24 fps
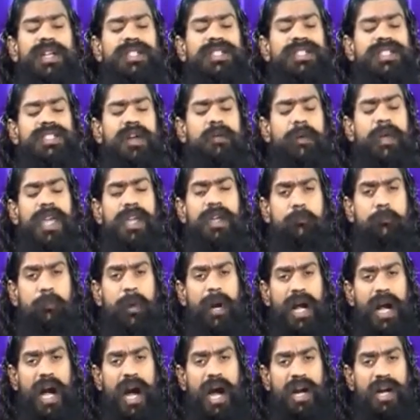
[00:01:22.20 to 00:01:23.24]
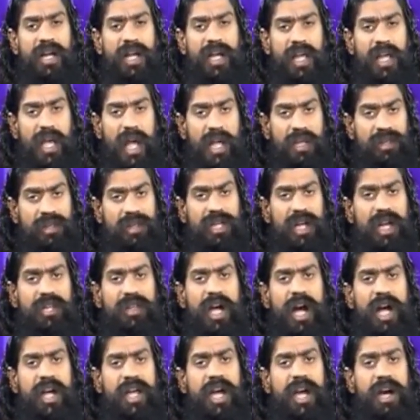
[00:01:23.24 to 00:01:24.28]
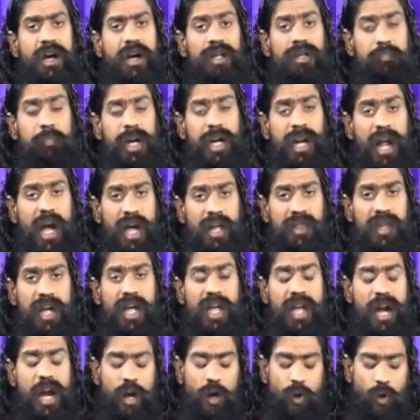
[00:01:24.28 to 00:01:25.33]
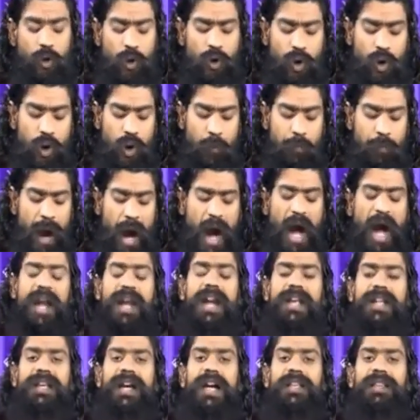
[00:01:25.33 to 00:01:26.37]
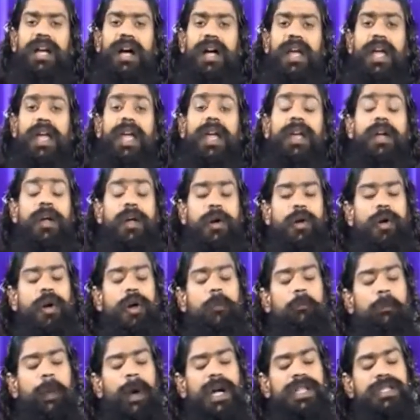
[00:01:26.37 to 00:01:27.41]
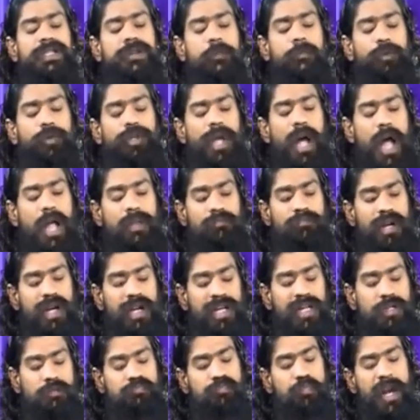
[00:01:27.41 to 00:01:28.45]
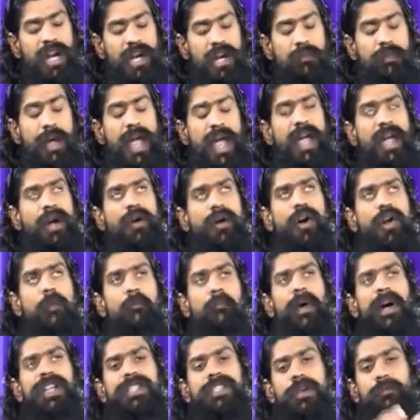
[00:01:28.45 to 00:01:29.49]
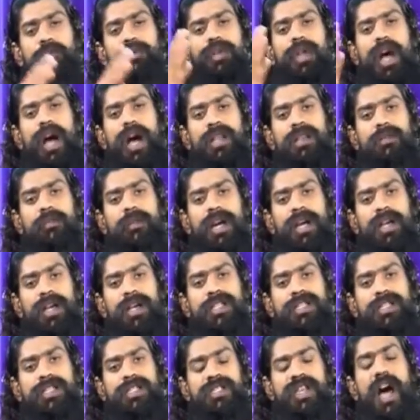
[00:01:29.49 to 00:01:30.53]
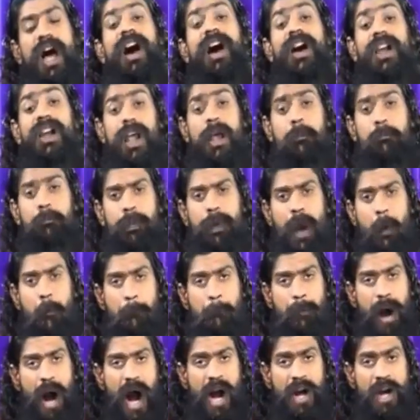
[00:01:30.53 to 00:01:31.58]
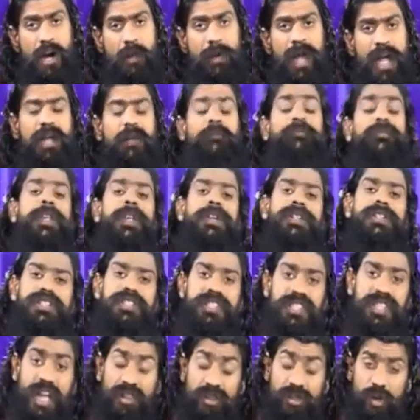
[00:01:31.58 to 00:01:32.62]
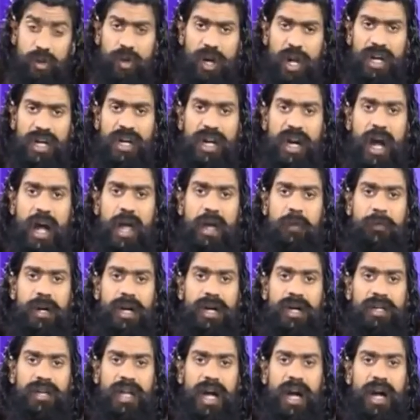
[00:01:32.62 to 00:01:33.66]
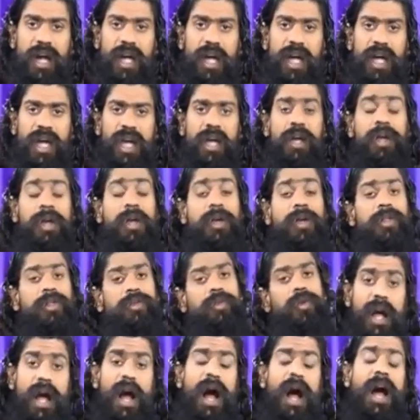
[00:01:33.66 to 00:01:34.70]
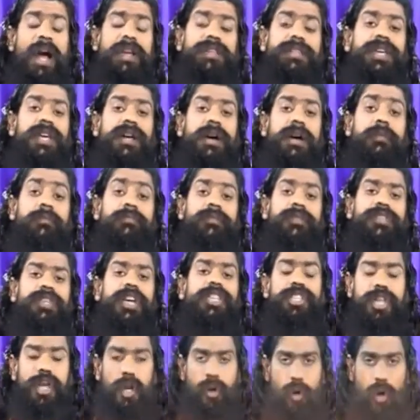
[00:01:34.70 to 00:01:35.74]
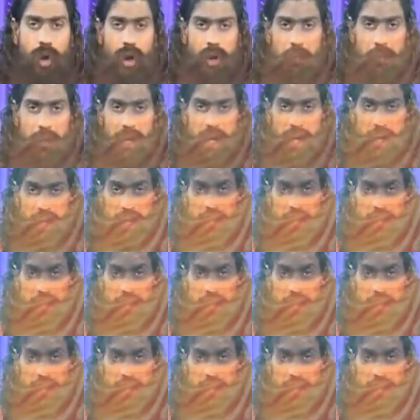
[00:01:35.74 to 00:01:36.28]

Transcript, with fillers: सभी प्रकार के यातनादायक पीड़ादायक रोगों को बहा ले जाता है और पंचभूतात्मक इस पिंड में और पंचभूतात्मक इस सारे ब्रह्मांड में संतुलन कायम करता है तो आइए हम यज्ञ को अपनाएं